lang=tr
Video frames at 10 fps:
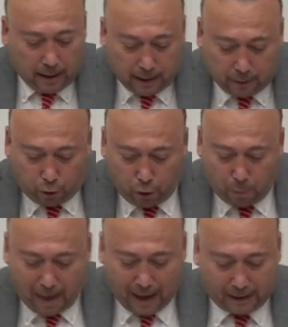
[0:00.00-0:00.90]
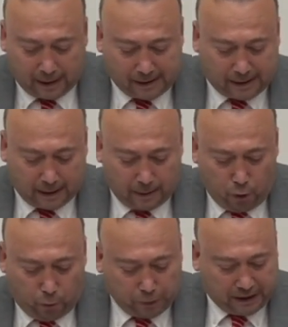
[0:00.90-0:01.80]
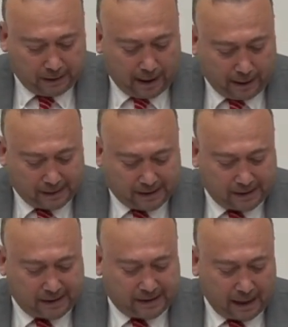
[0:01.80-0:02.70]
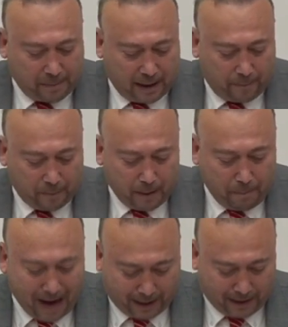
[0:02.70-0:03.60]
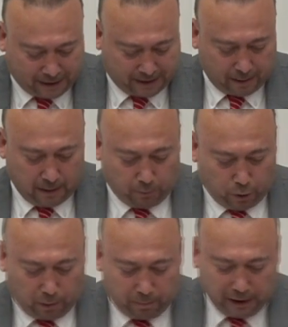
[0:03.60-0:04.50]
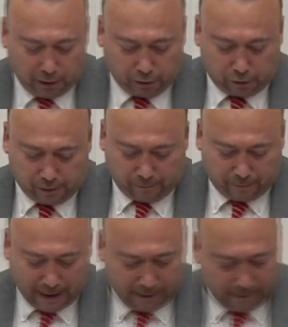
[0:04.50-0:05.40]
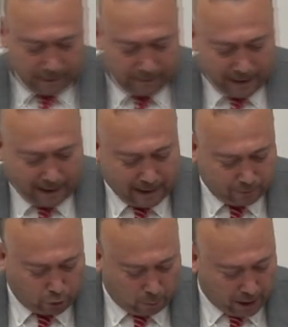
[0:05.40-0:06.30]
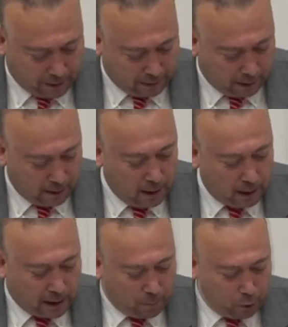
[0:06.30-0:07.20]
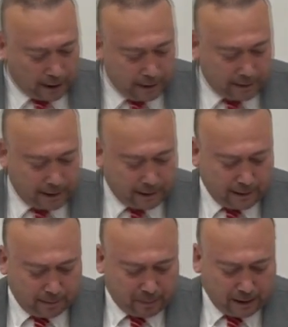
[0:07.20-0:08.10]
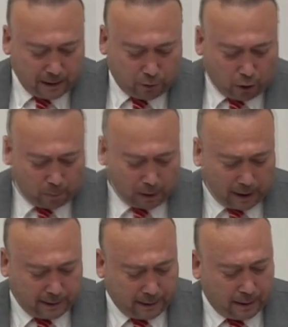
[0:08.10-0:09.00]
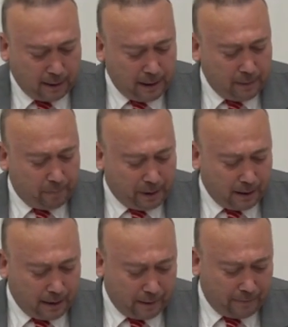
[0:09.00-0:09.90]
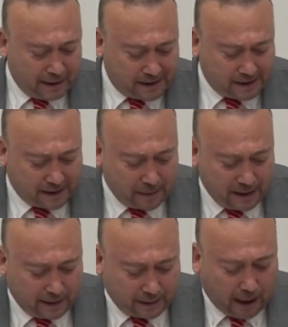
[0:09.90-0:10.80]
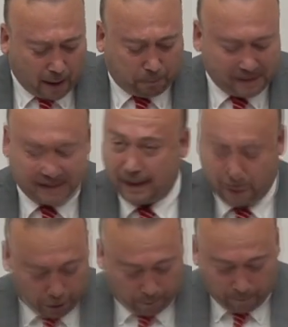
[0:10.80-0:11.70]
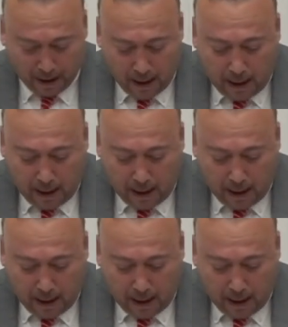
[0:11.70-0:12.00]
e, tüm merkezi nüfus idaresi sistemi MERNIS. Bu biliyorsunuz ver, e, verilerin toplandığı, tapu kayıtlarının e, toplandığı bir, e, veri sistemine de Takpis deniyor.